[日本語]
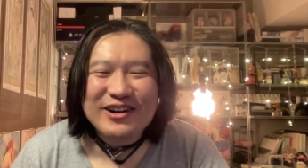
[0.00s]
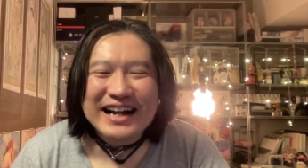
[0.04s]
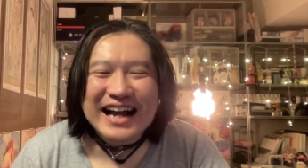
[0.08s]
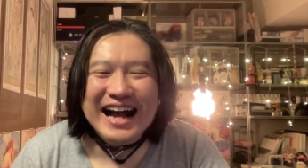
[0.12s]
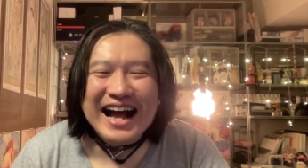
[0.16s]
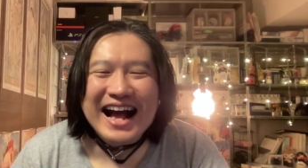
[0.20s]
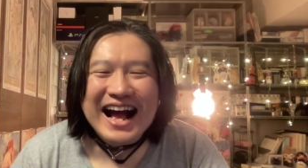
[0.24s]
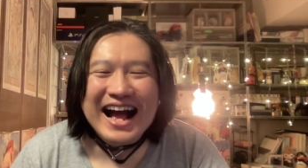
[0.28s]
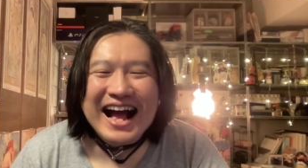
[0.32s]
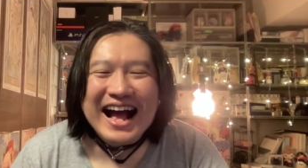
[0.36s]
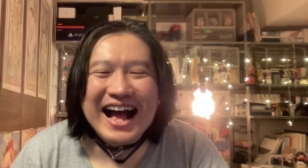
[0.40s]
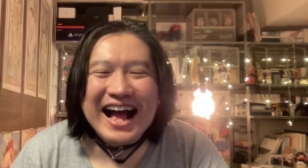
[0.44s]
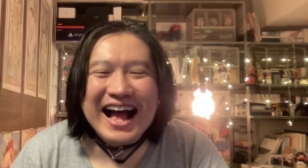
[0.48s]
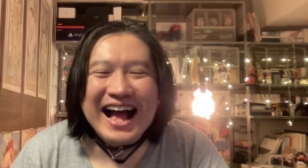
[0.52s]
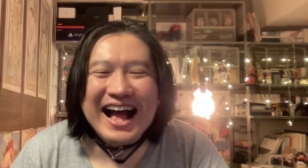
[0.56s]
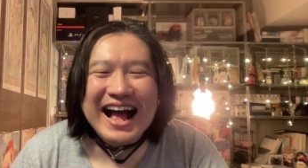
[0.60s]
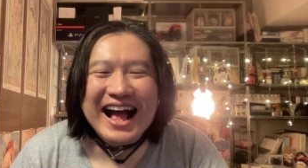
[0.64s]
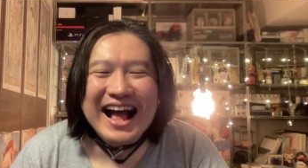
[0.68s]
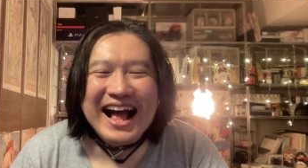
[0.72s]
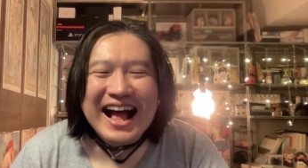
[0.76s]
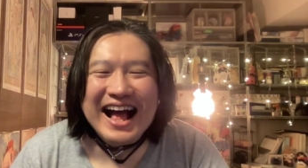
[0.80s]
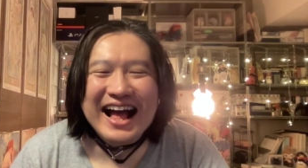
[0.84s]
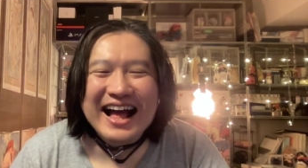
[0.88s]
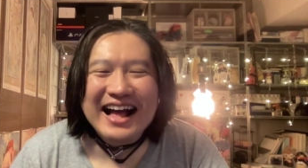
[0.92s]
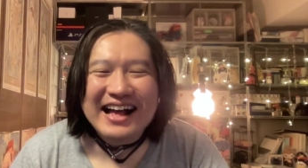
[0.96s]

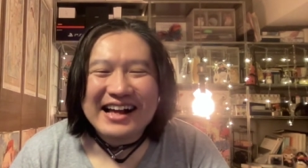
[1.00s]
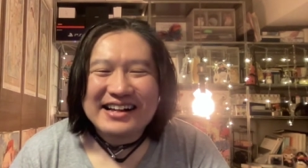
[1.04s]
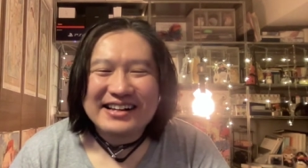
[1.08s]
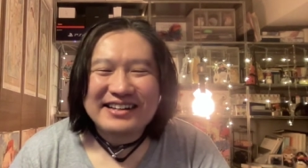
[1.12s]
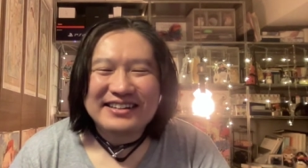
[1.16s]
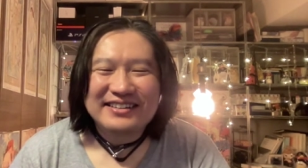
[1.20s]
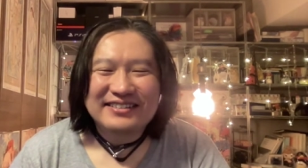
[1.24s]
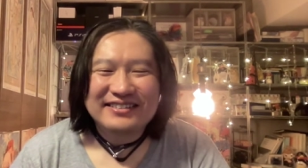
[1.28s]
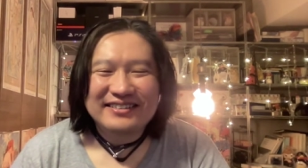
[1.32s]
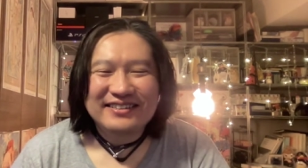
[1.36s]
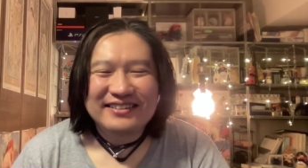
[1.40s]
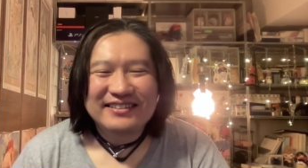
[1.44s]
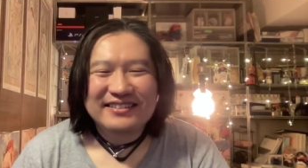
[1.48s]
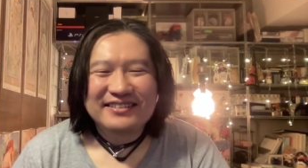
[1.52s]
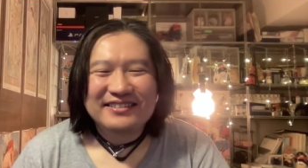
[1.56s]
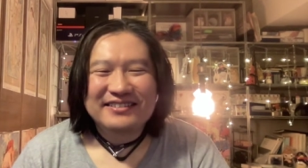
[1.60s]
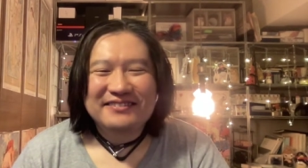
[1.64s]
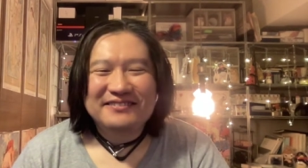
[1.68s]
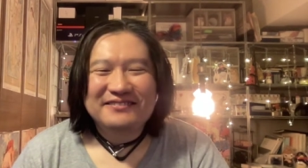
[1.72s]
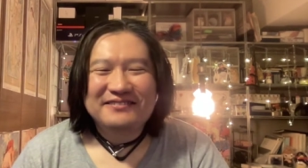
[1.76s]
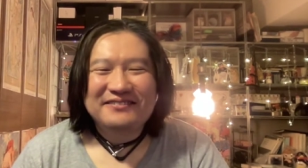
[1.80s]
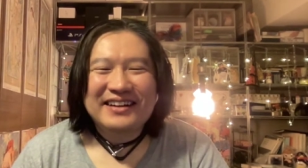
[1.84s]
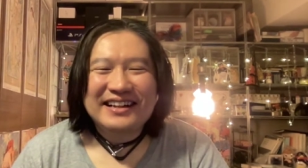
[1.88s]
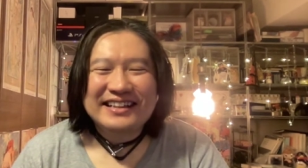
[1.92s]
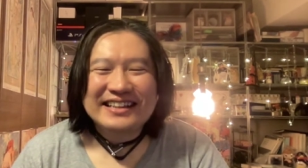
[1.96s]
か
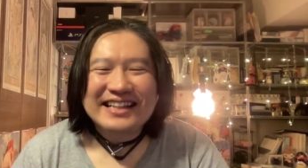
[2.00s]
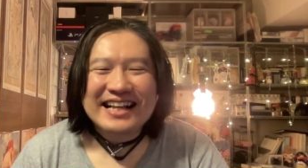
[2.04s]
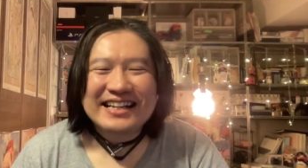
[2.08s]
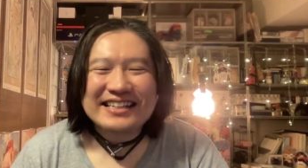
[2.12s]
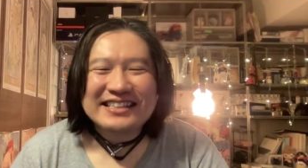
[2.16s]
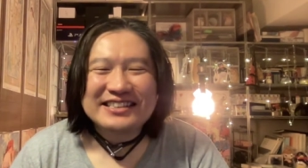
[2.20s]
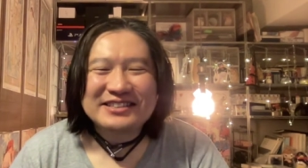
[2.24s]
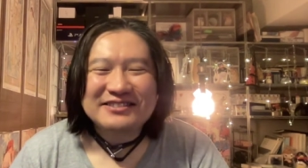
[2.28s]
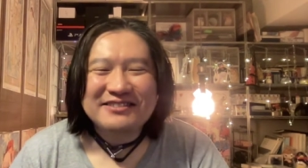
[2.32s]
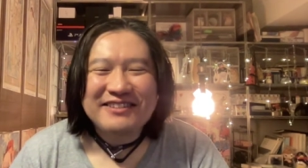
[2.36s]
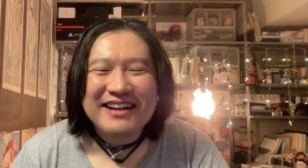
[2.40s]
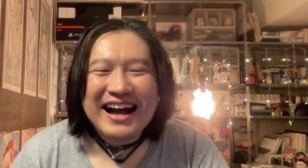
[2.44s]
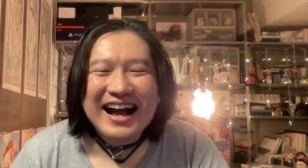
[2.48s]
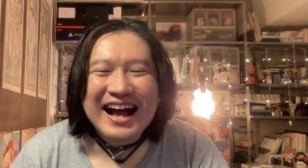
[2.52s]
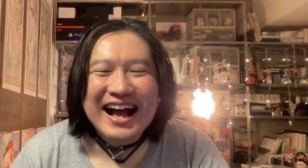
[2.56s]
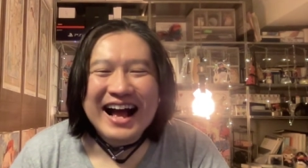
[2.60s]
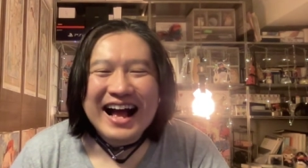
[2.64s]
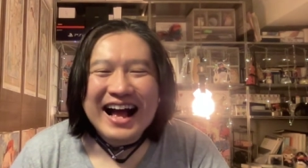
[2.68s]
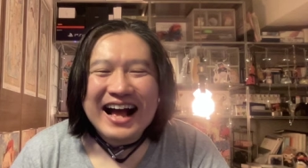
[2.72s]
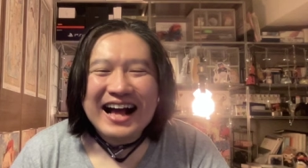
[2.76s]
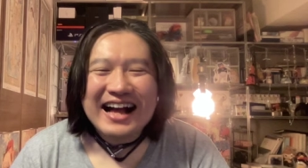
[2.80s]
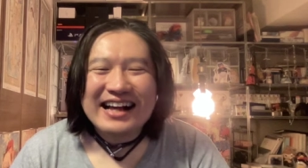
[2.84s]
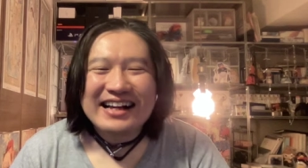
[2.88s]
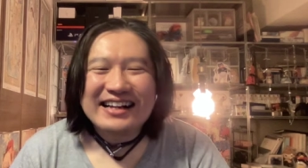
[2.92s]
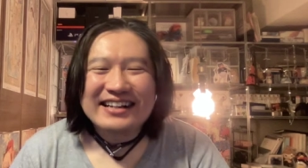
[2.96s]
私
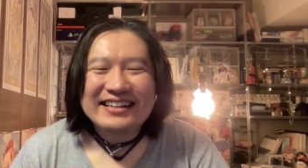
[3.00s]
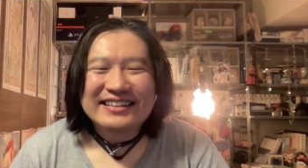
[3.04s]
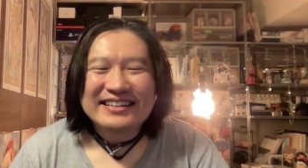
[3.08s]
は、